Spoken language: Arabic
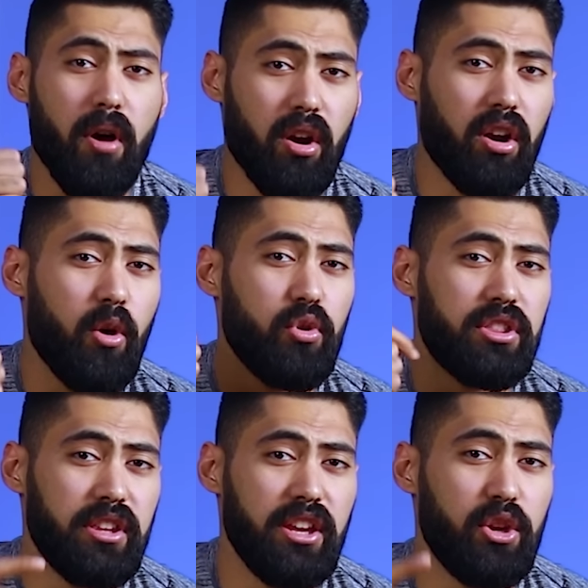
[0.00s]
مره
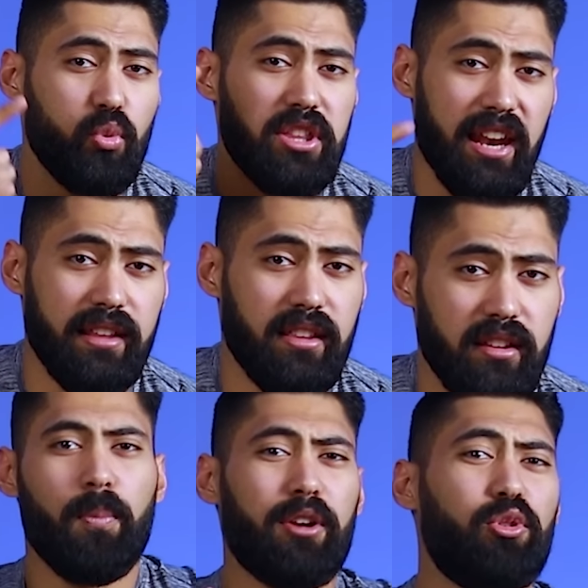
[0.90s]
واثنين وثلاثه
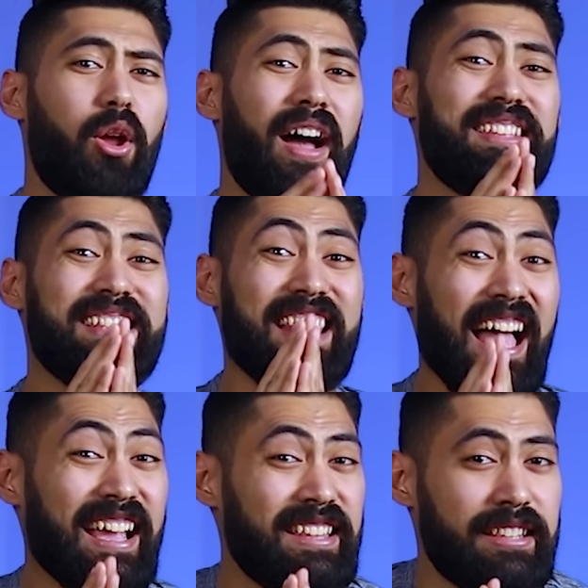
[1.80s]
برضو لو عايز
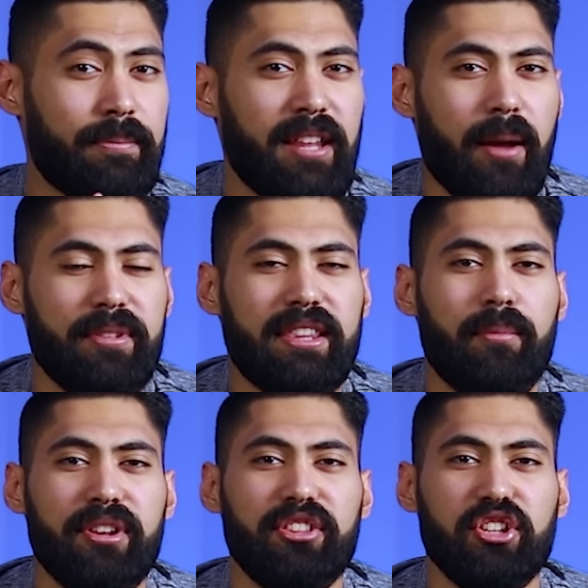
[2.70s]
تتاكد انت بتلعب
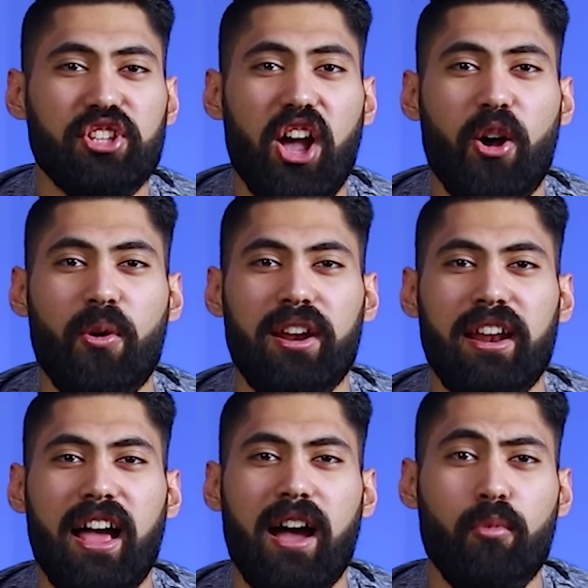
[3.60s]
التمرين ده صح ولا
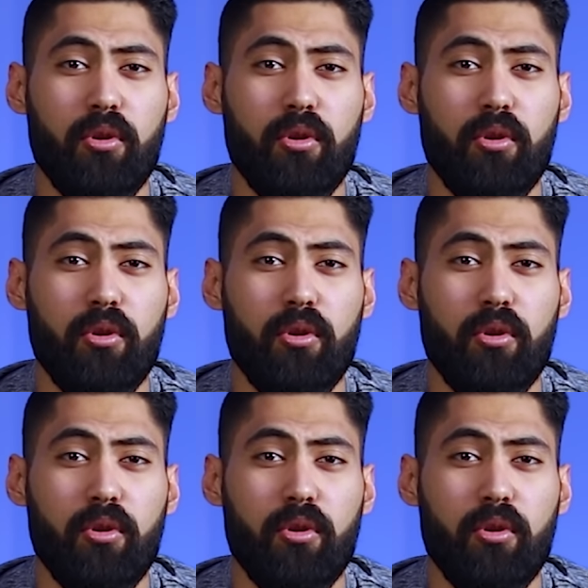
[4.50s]
لا